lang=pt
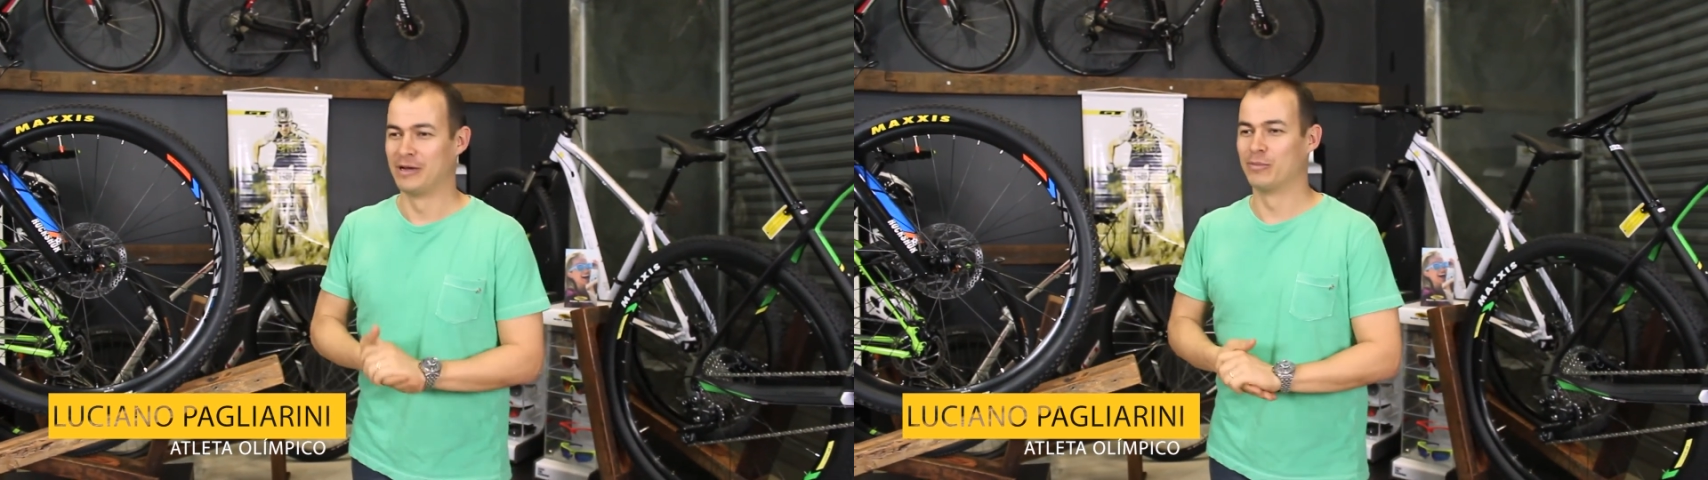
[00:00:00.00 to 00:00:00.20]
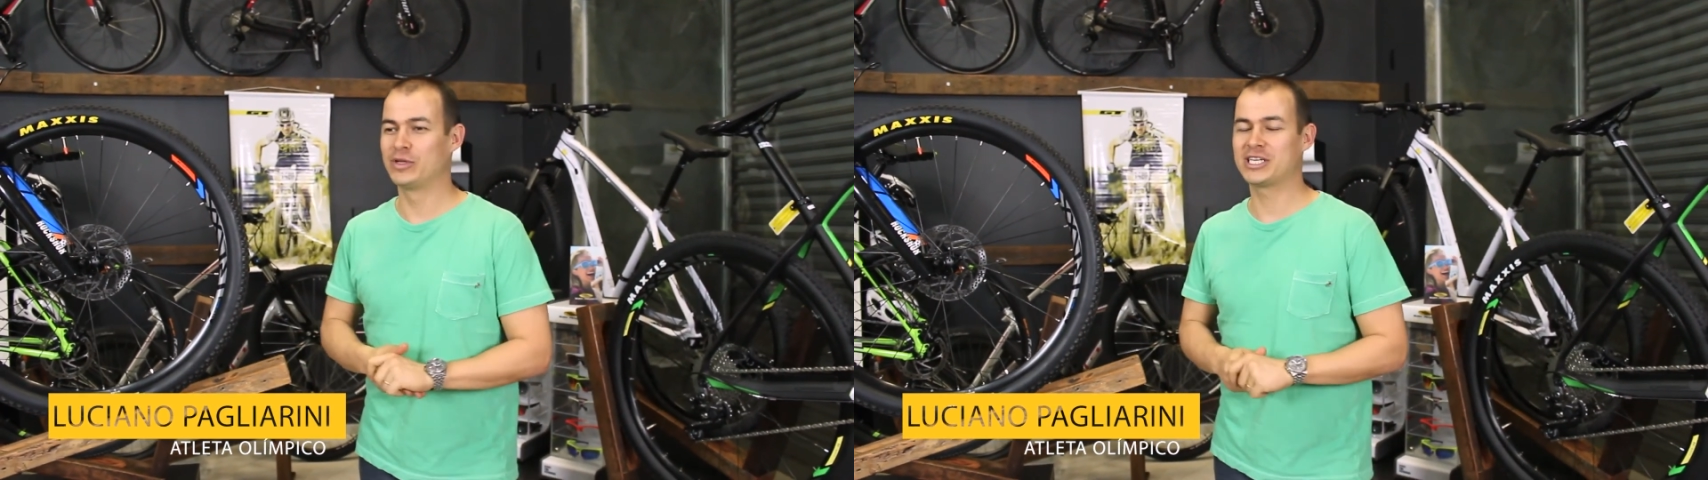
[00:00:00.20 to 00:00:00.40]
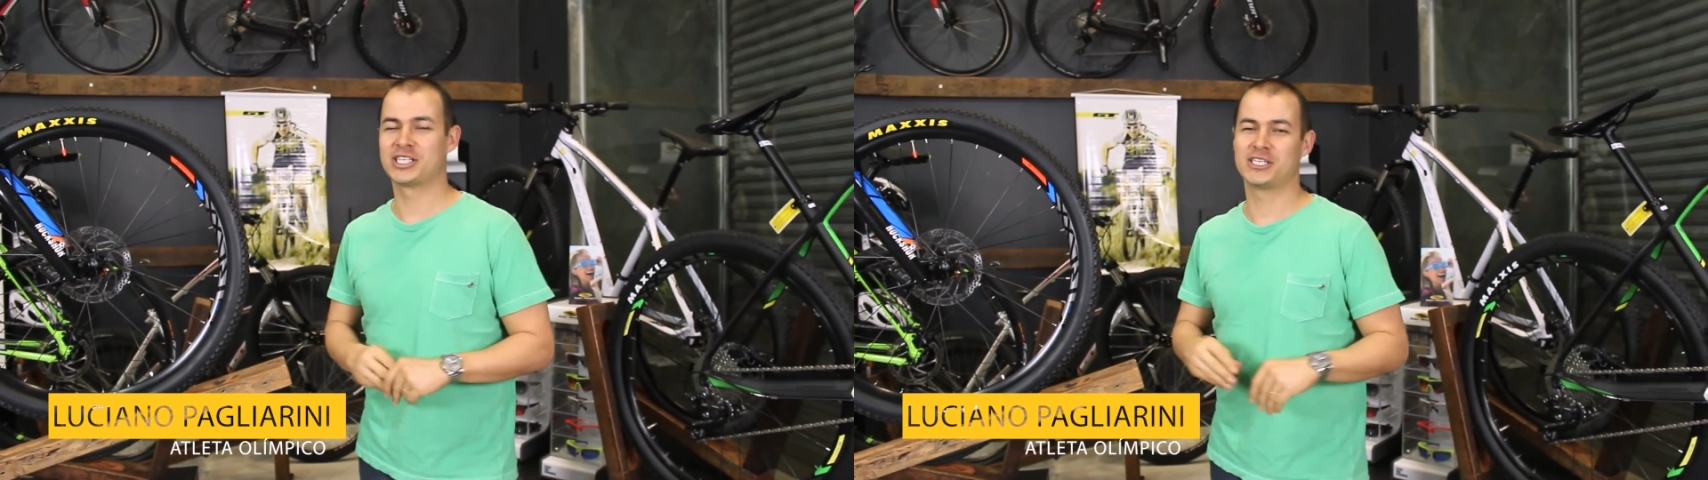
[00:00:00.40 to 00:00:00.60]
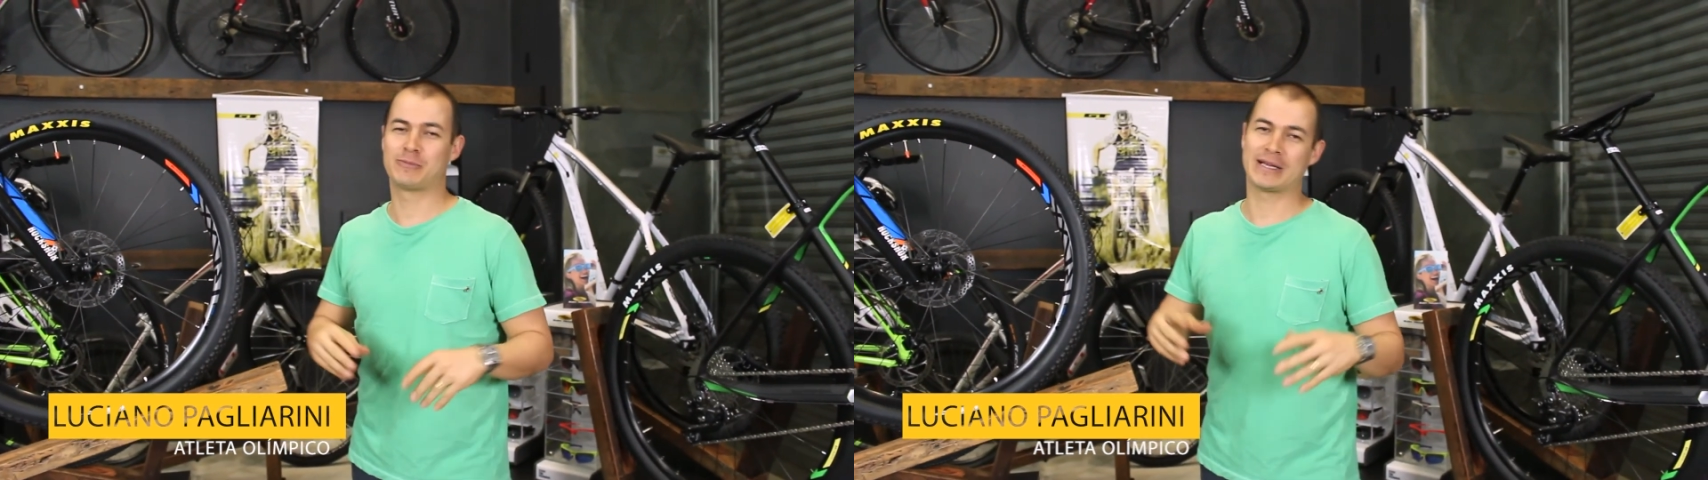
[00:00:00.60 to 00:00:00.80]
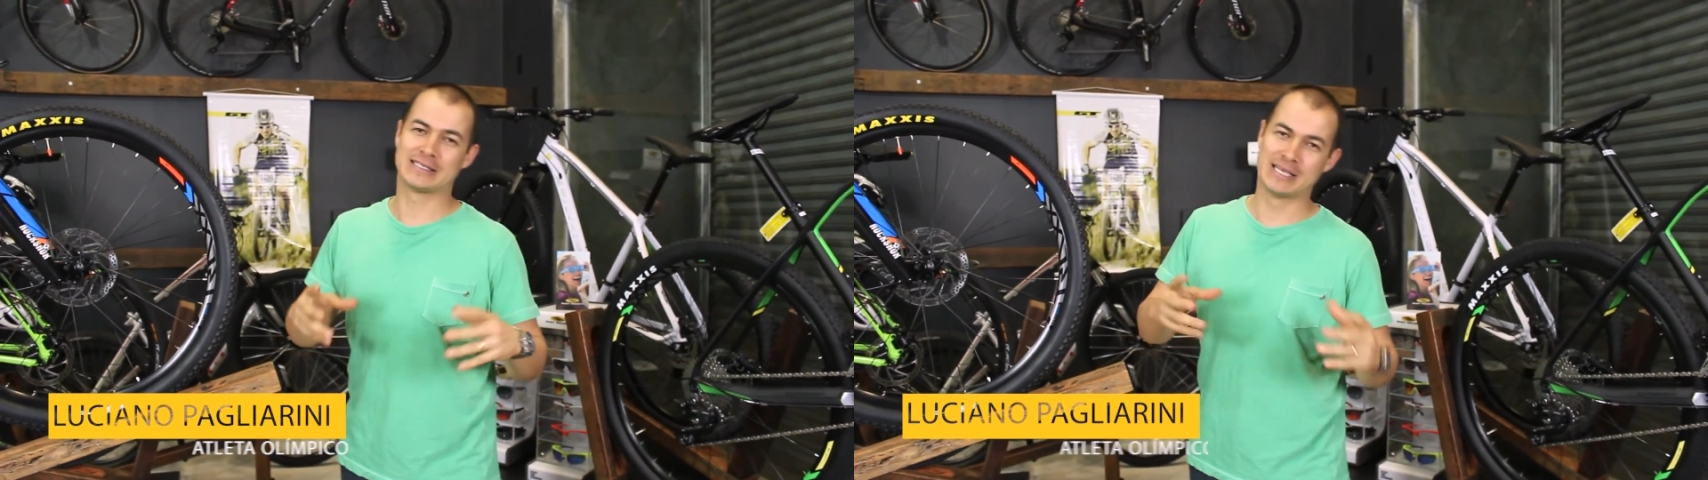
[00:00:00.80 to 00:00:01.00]
Muita gente
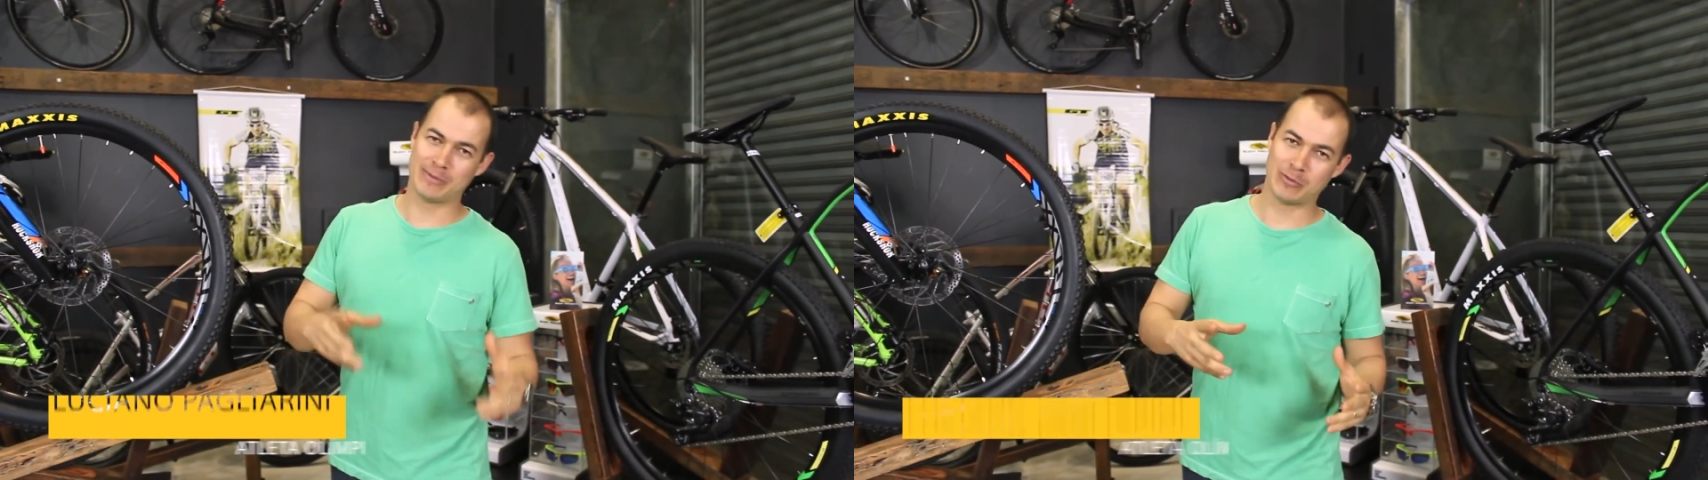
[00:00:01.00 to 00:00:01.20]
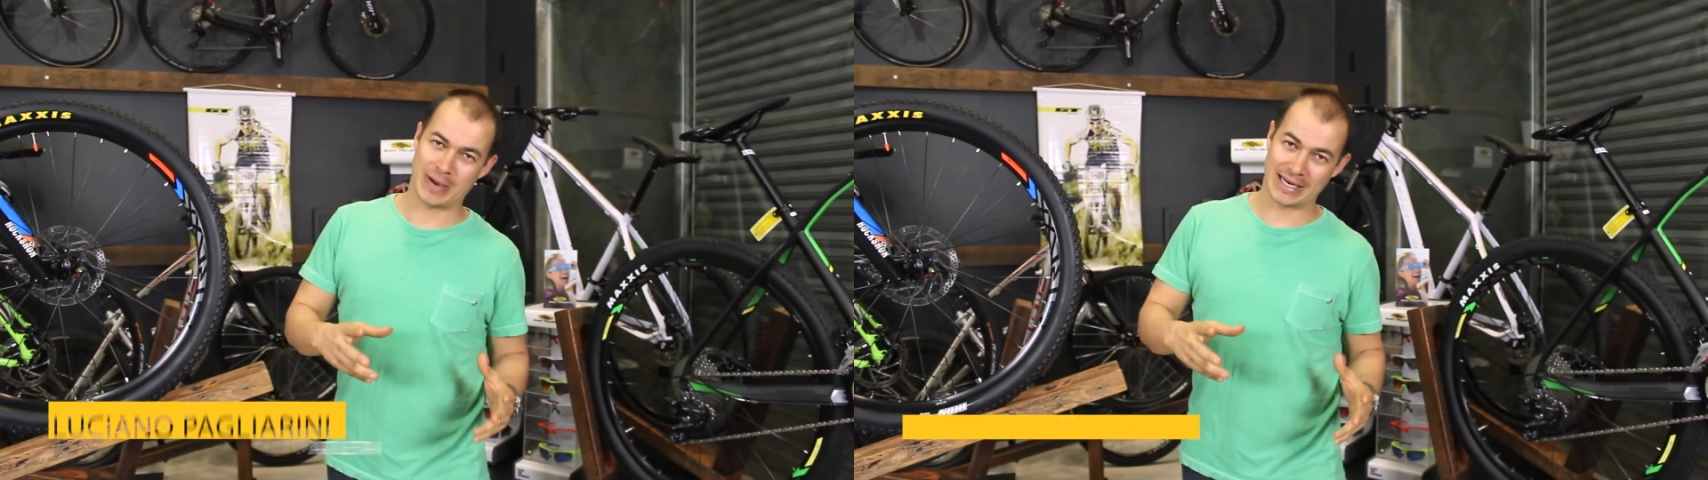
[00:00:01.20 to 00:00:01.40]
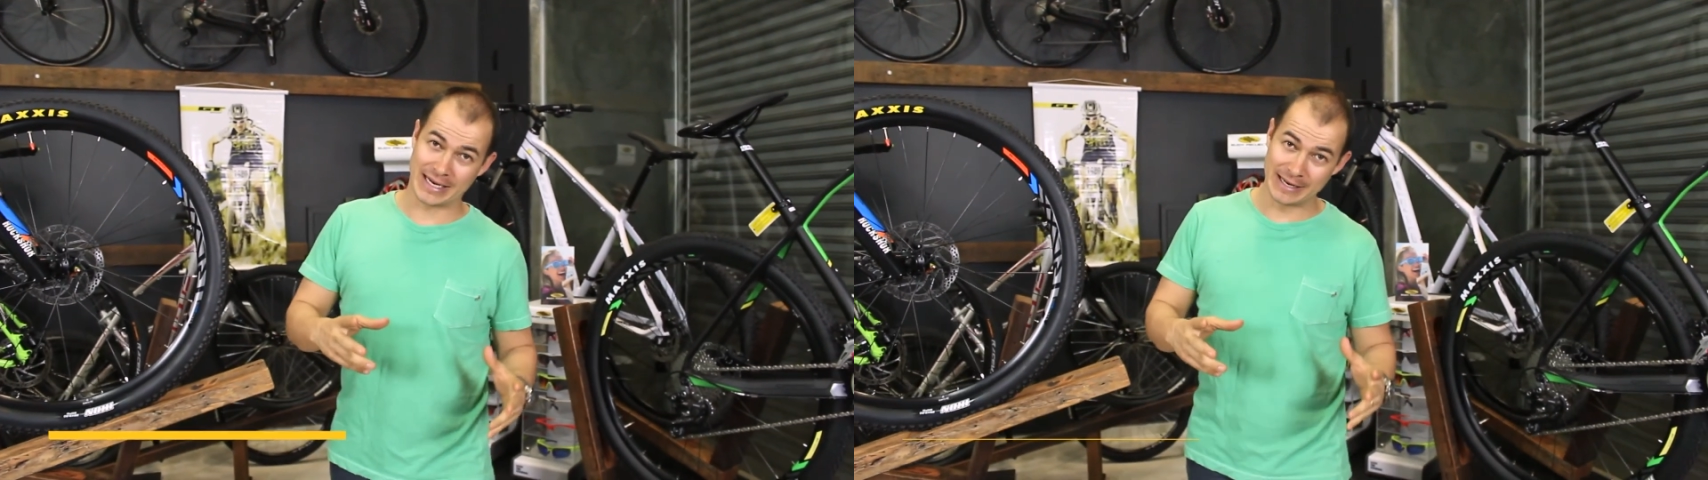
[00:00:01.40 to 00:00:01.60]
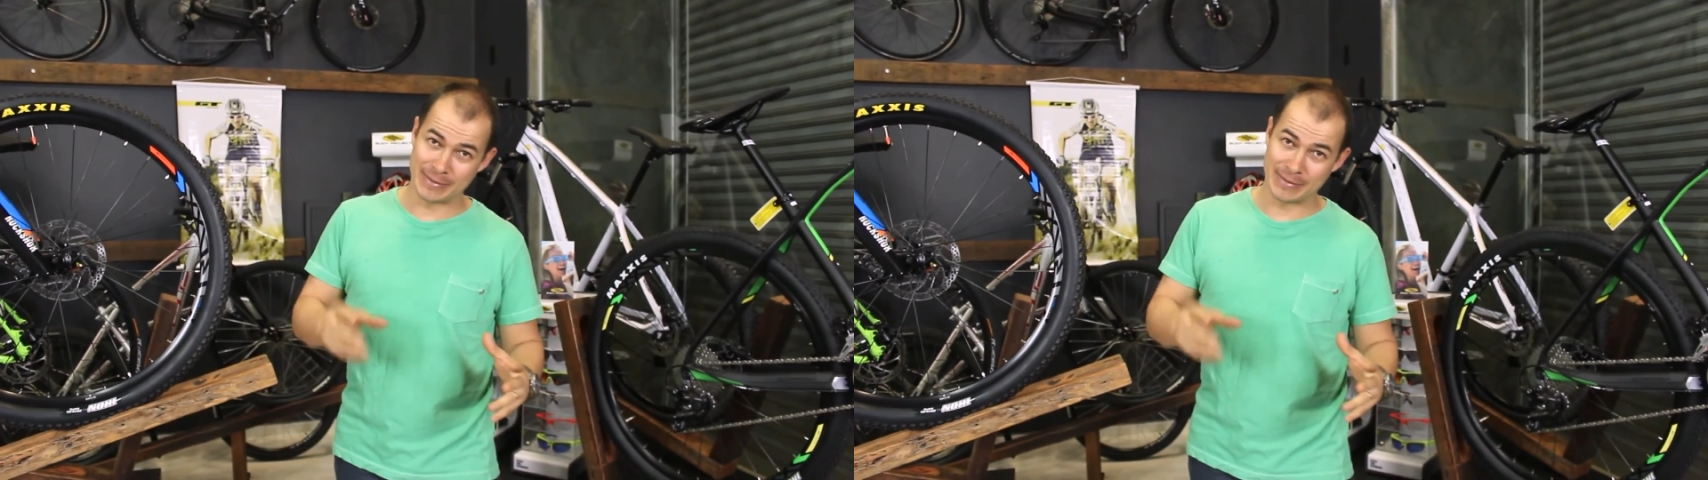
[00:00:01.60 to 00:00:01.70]
participa do Paglarini